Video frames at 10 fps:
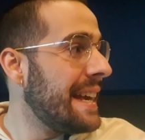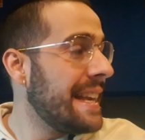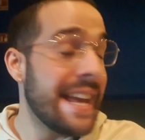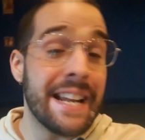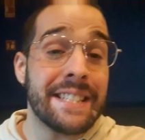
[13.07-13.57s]

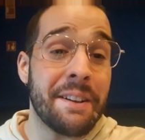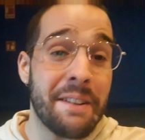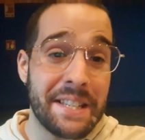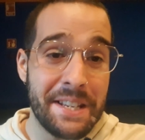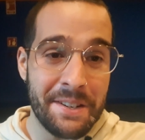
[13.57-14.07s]
Y en esta
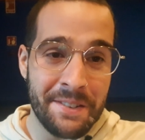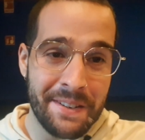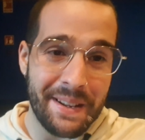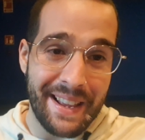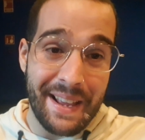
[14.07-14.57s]
ocasión
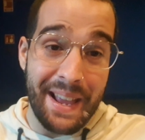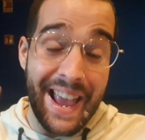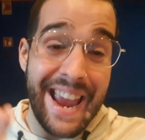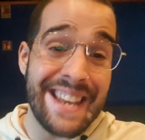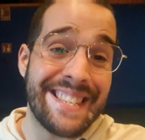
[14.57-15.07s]

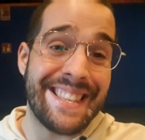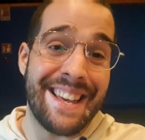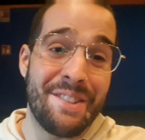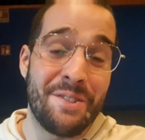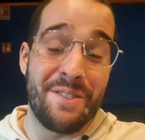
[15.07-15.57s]
he
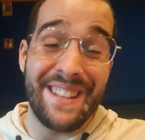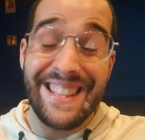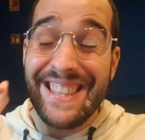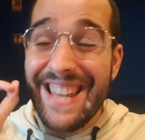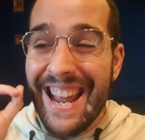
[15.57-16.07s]
estado
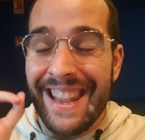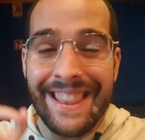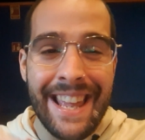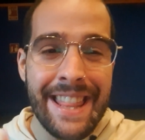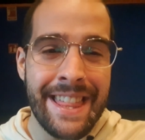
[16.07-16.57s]

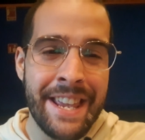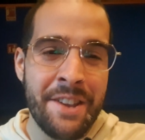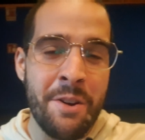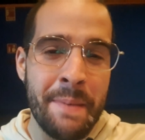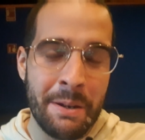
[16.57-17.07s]

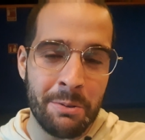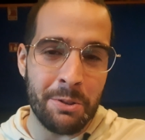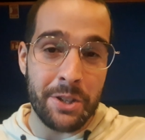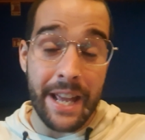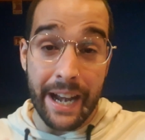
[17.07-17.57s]
35
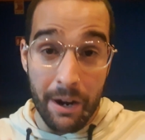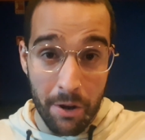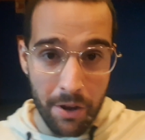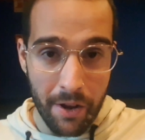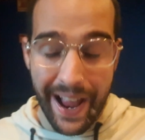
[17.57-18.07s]
minutos de
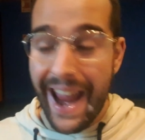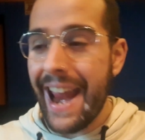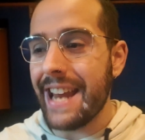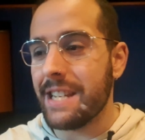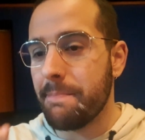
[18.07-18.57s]
reloj
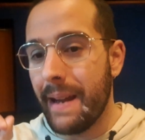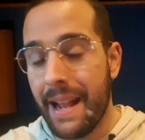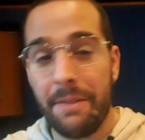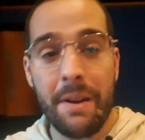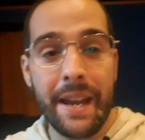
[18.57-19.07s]

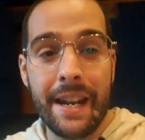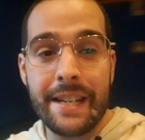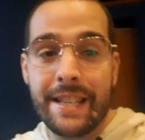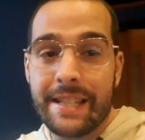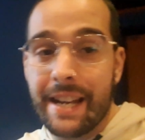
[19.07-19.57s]
esperando aquí en
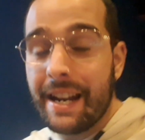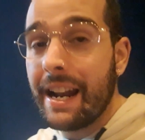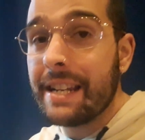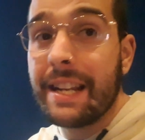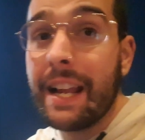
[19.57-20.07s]
esta sala,
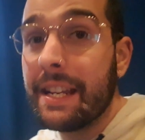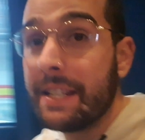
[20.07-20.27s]
la sala de